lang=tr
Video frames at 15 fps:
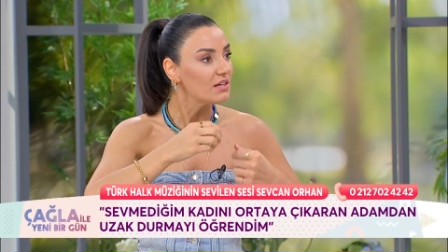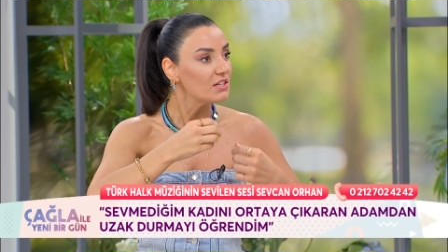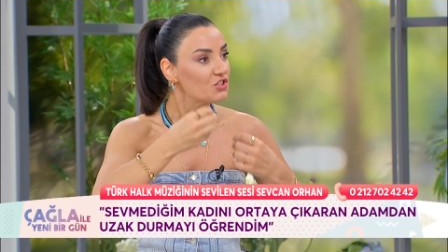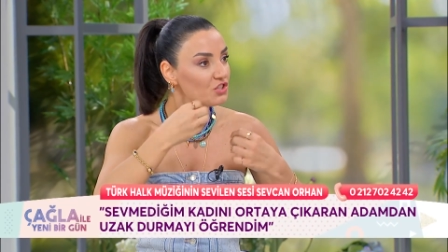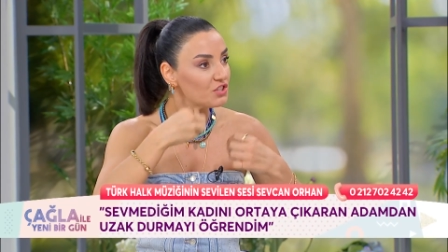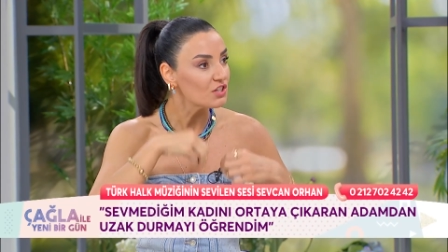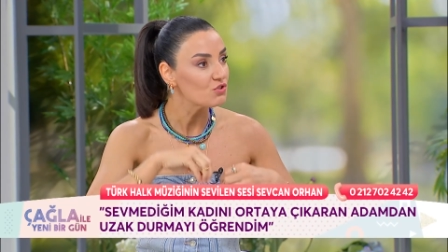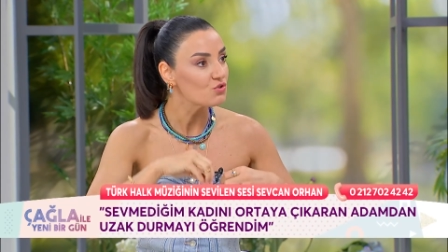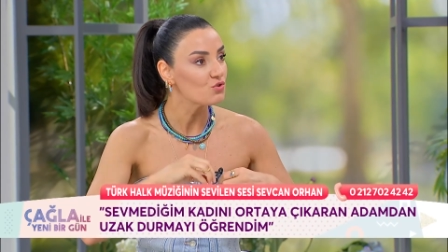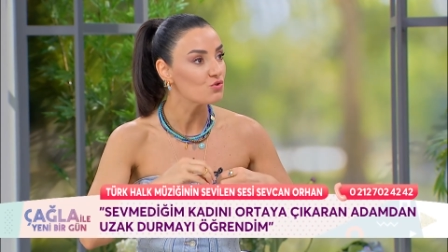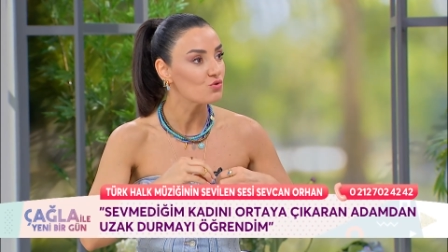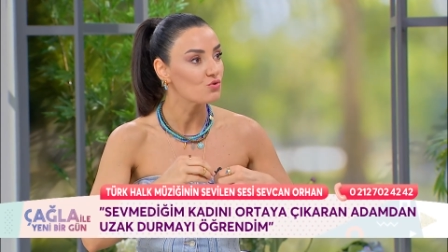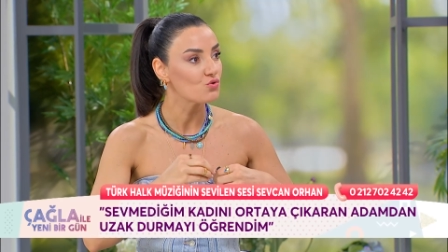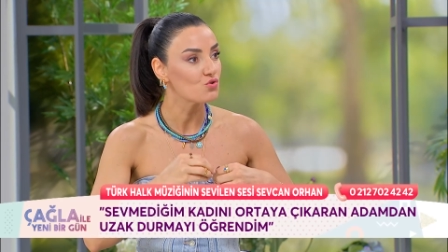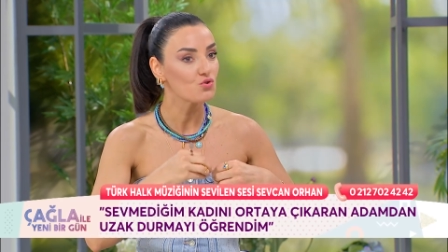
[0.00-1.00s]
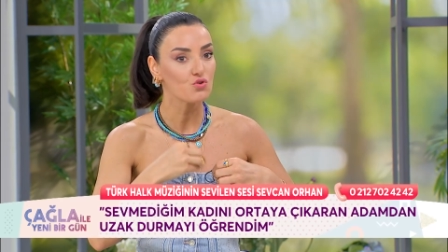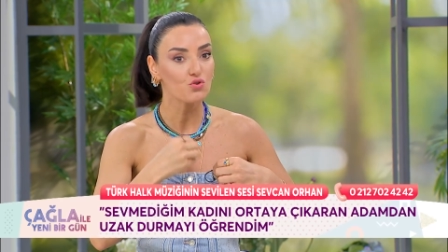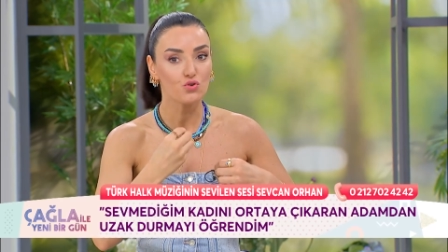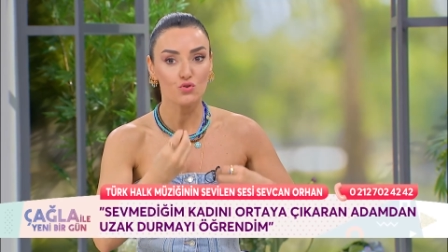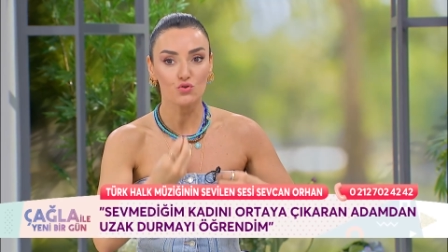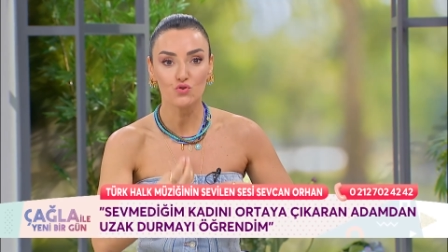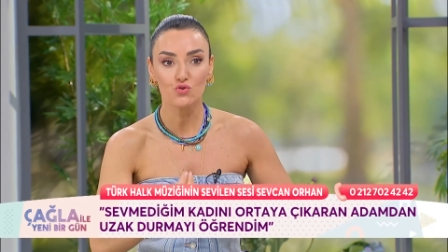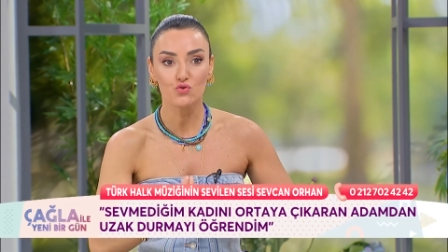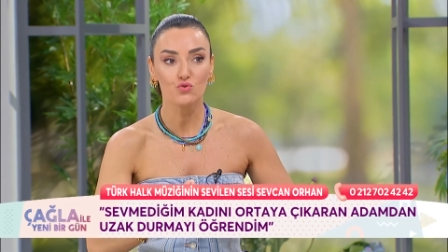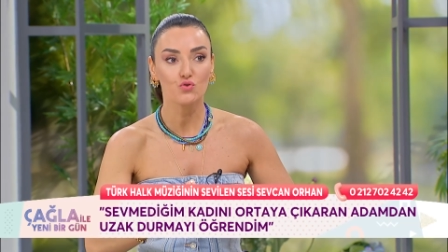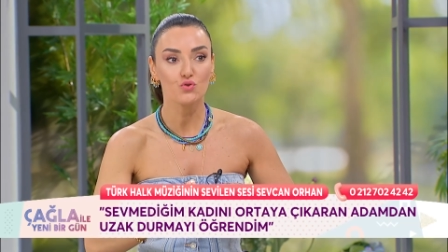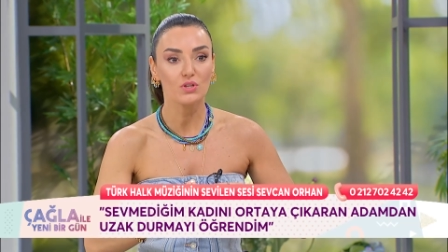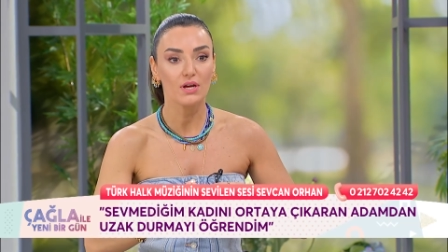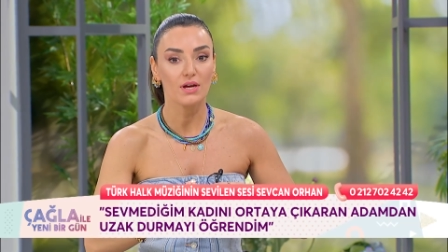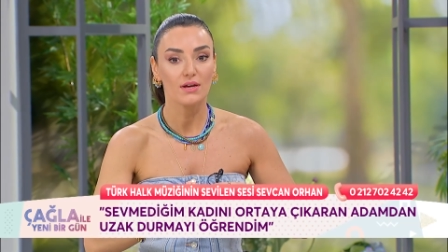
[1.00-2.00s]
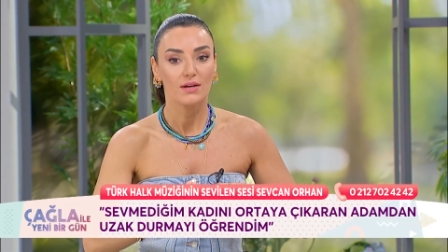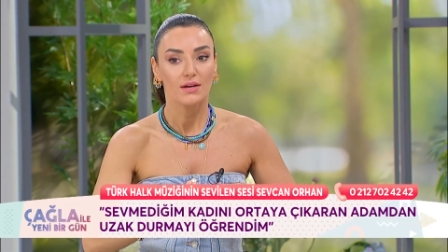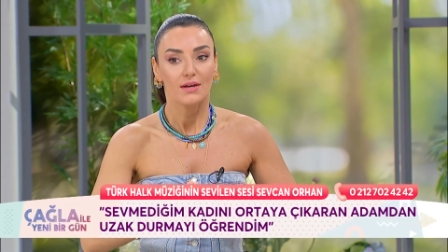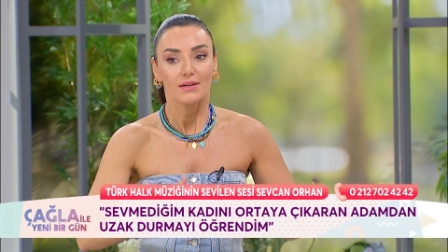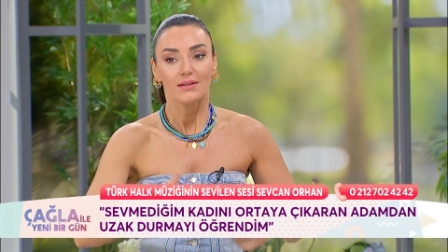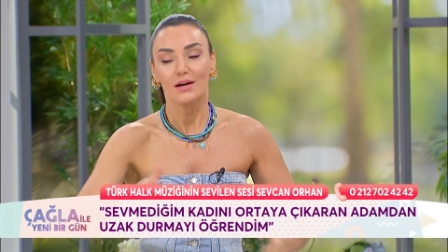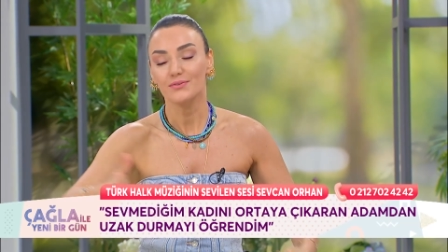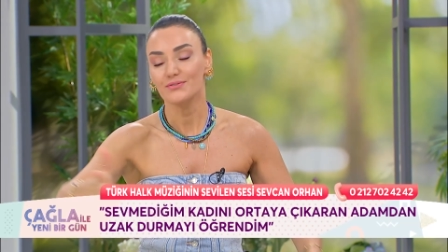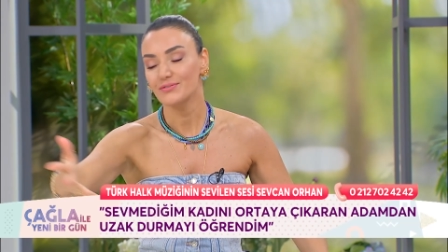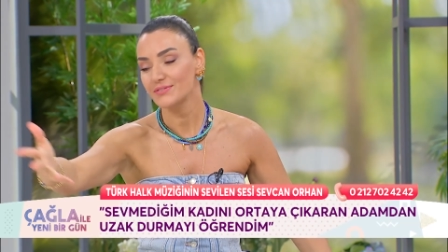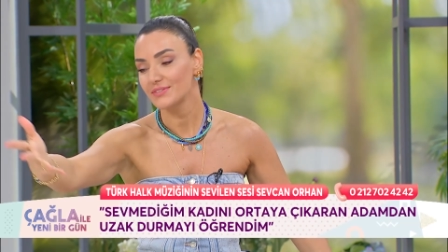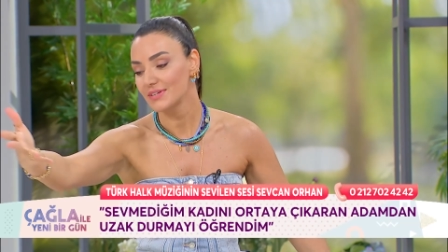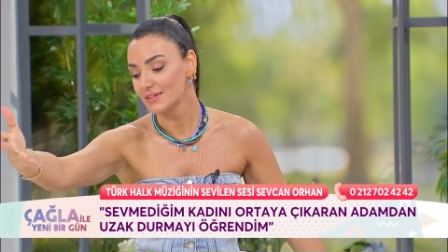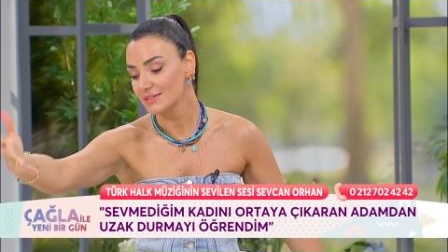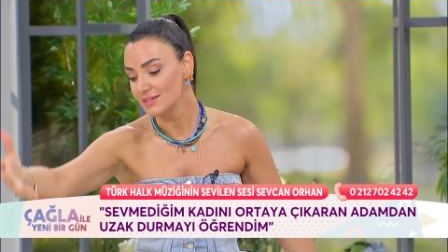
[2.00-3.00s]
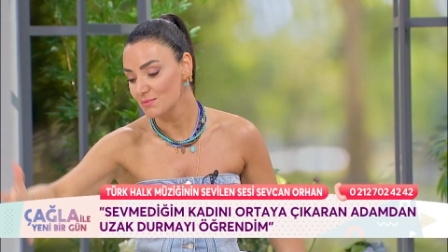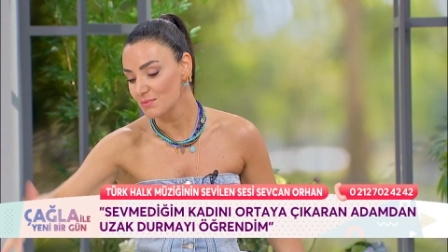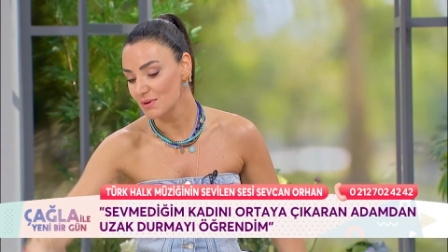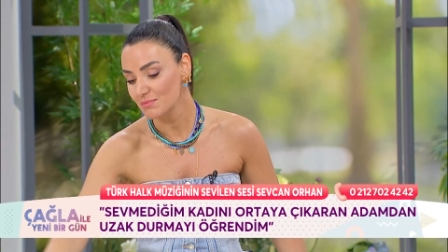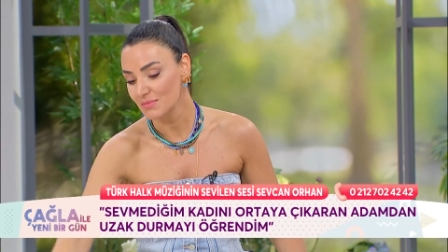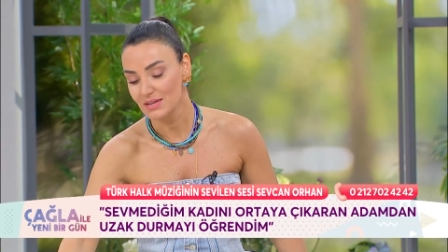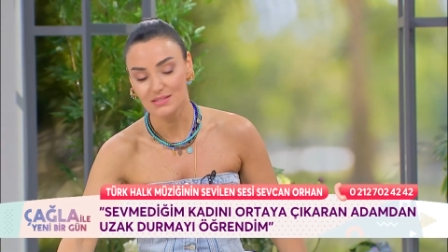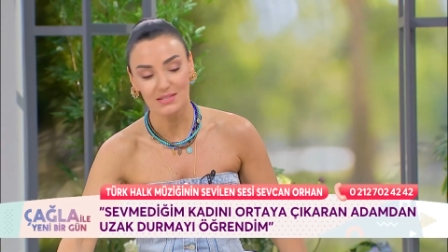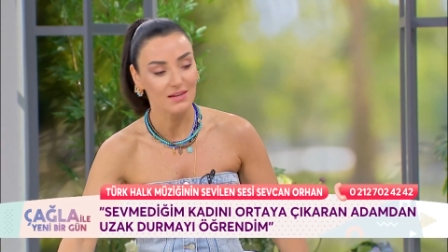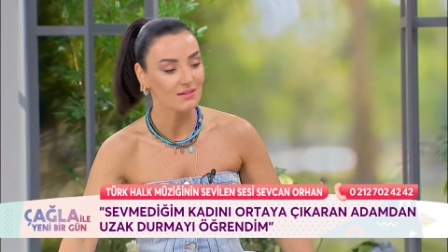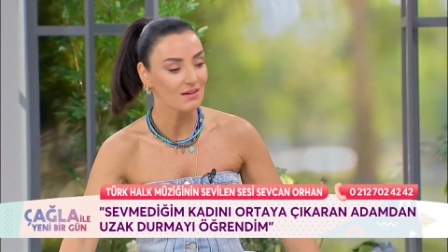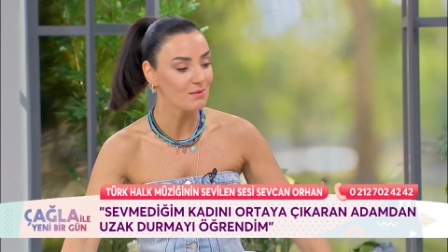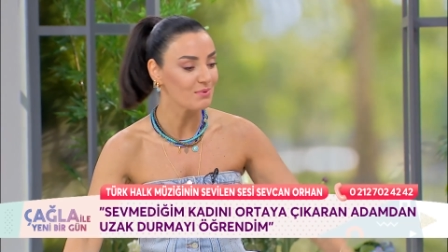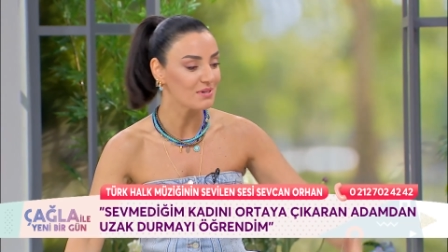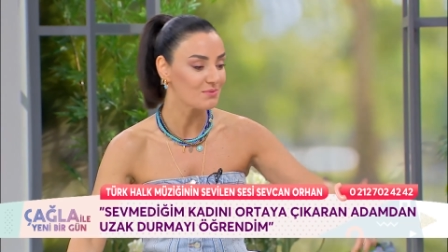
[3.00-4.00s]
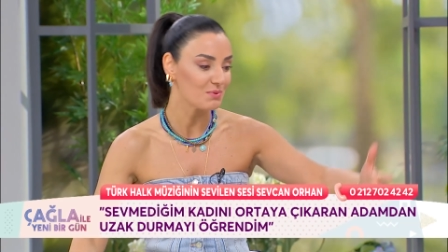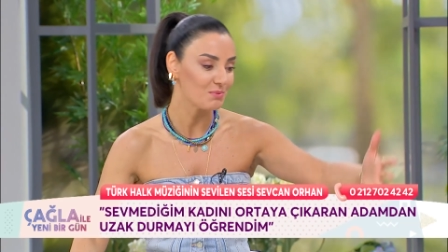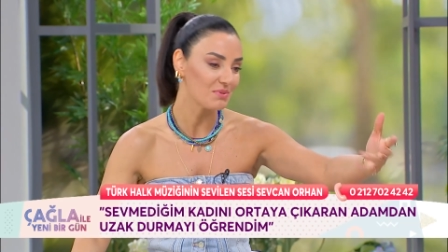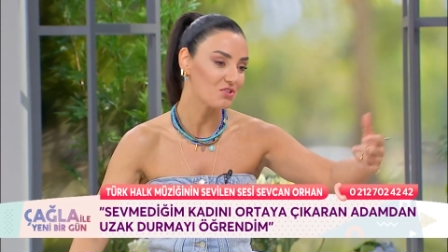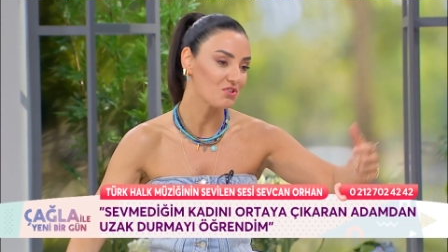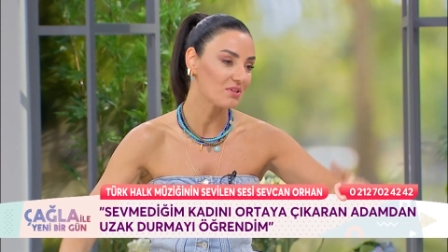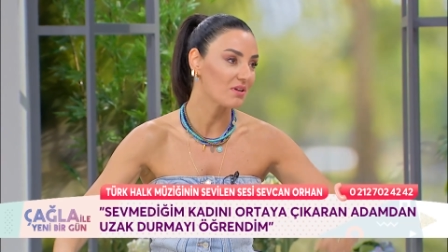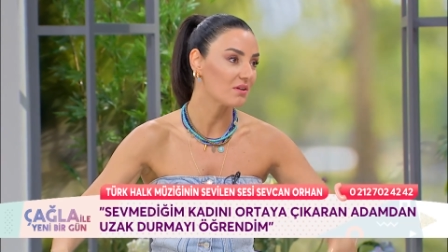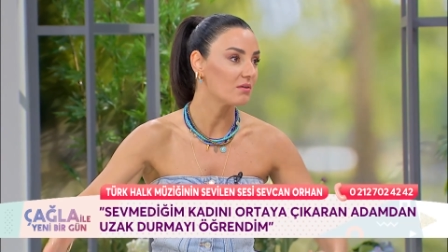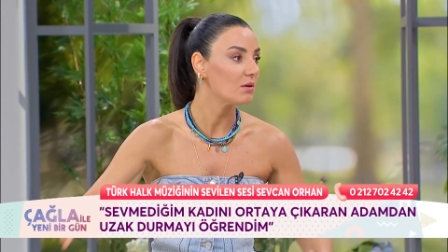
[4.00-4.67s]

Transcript: içine atıyorsun çünkü konuştuğunda ya, üf, tamam ya sen de abartma bir şey